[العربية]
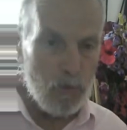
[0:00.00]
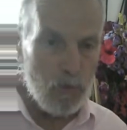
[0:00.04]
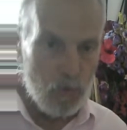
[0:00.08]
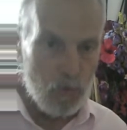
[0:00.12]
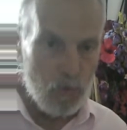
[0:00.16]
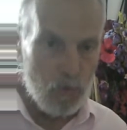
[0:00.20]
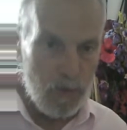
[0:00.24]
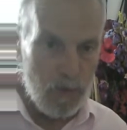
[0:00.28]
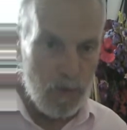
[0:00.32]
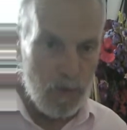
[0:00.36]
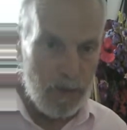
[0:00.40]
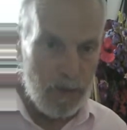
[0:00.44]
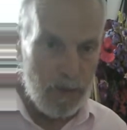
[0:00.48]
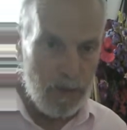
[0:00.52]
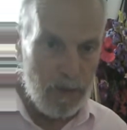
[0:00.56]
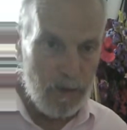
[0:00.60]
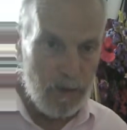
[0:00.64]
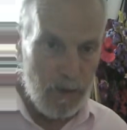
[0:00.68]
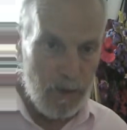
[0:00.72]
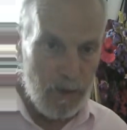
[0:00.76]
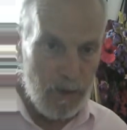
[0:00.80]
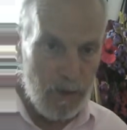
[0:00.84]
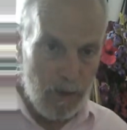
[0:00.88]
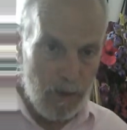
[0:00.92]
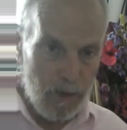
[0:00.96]
سئلت
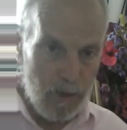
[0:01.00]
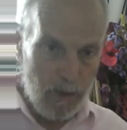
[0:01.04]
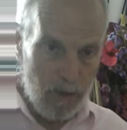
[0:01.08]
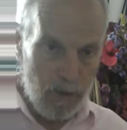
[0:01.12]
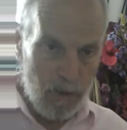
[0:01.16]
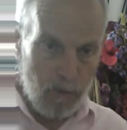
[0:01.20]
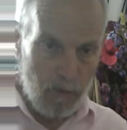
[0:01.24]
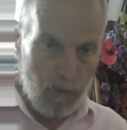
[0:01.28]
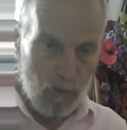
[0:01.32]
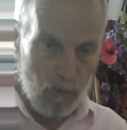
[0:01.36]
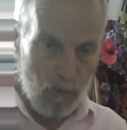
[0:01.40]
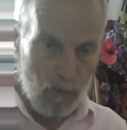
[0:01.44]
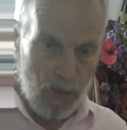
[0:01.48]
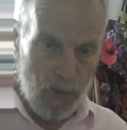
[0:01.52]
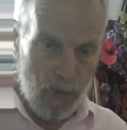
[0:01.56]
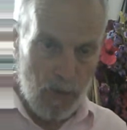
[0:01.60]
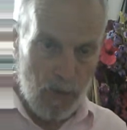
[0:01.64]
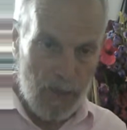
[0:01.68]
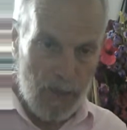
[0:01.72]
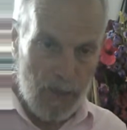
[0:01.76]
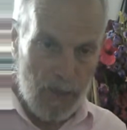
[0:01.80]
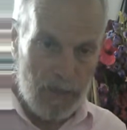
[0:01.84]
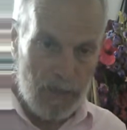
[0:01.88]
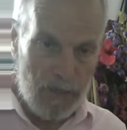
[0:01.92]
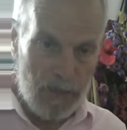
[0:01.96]

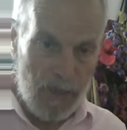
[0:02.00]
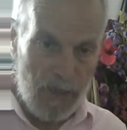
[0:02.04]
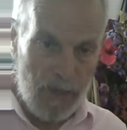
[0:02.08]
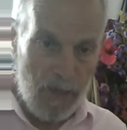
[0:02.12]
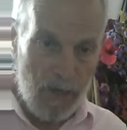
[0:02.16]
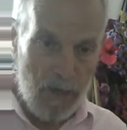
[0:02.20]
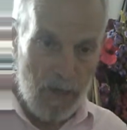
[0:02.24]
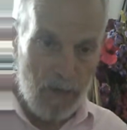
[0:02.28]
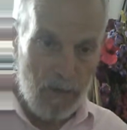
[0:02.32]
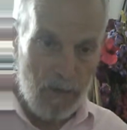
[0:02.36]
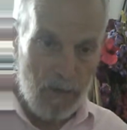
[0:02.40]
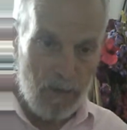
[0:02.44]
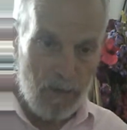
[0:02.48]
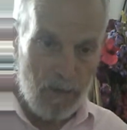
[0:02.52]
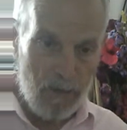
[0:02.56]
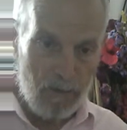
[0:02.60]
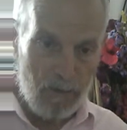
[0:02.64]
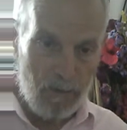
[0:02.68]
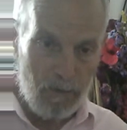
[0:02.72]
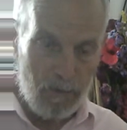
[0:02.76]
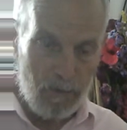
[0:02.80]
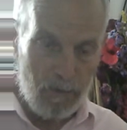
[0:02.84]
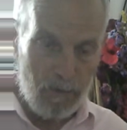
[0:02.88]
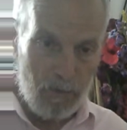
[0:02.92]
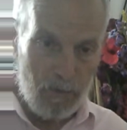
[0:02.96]
القرآن نزل
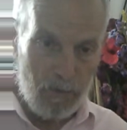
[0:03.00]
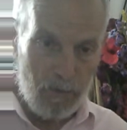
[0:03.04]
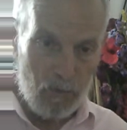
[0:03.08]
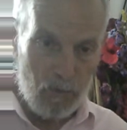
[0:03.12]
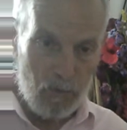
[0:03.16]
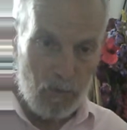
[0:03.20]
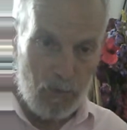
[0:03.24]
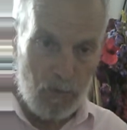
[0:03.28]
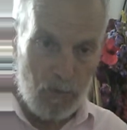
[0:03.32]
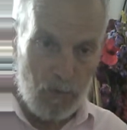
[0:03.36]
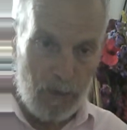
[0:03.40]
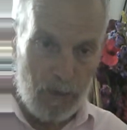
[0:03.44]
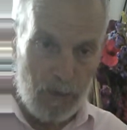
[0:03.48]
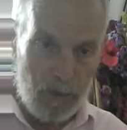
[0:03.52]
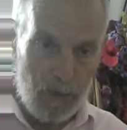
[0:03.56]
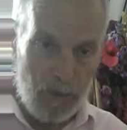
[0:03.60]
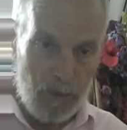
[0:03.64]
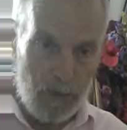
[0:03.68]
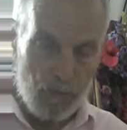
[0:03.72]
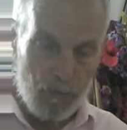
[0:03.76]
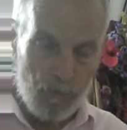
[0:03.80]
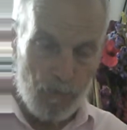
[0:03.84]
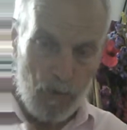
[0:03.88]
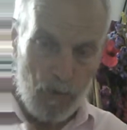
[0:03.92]
كما تقول أنت